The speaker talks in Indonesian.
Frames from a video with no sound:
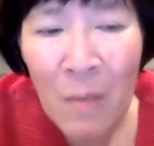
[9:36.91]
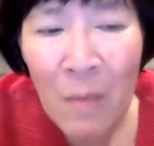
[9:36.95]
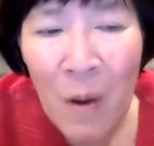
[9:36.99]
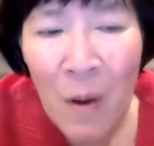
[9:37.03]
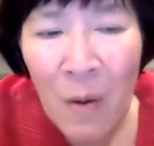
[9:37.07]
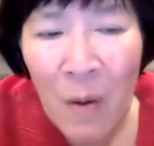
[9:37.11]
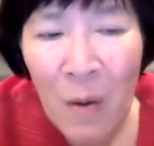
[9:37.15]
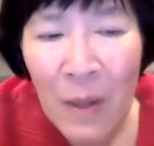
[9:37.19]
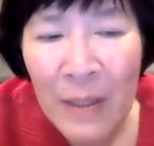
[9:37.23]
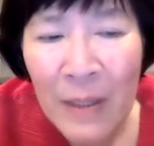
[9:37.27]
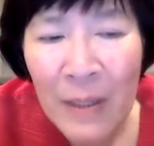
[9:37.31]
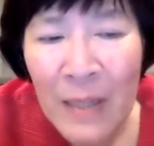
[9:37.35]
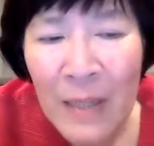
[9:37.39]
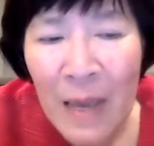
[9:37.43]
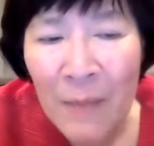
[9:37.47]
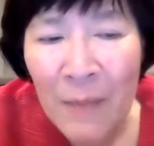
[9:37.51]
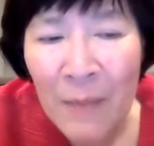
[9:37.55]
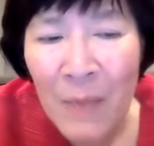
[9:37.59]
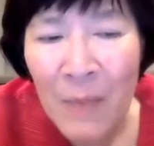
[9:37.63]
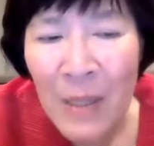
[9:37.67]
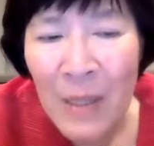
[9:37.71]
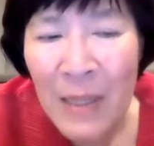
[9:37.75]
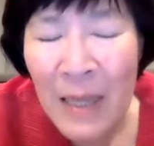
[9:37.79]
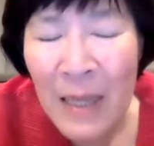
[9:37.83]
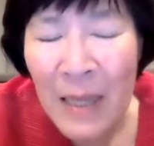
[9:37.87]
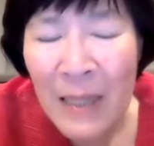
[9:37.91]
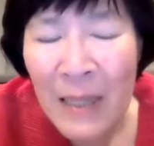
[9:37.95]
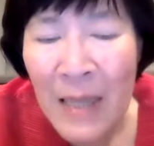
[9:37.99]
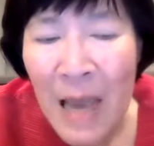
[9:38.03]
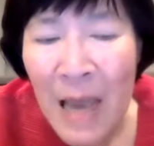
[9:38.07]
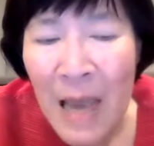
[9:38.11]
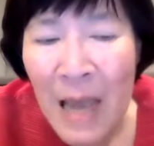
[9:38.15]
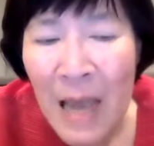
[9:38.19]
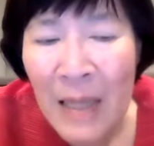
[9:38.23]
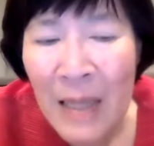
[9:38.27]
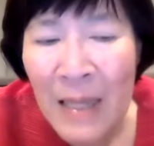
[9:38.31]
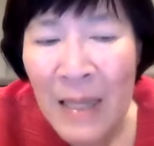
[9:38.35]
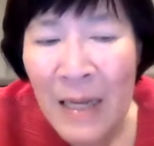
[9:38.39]
bahwa dia bisa
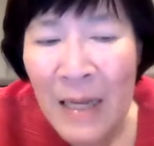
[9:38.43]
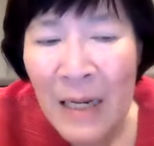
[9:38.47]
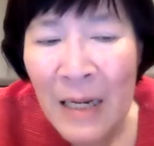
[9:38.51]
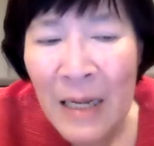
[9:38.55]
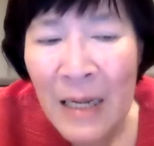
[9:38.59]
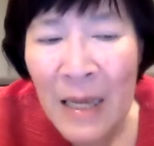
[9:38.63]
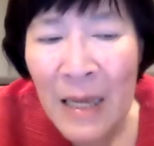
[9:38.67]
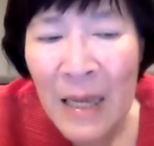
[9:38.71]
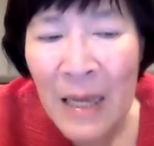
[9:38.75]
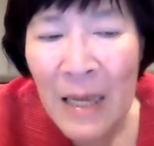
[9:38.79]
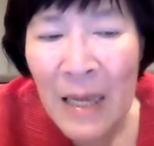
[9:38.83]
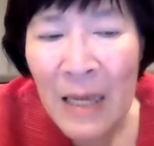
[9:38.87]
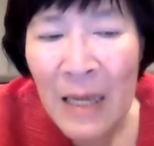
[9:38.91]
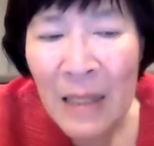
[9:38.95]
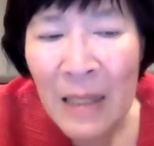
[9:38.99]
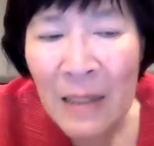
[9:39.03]
diadili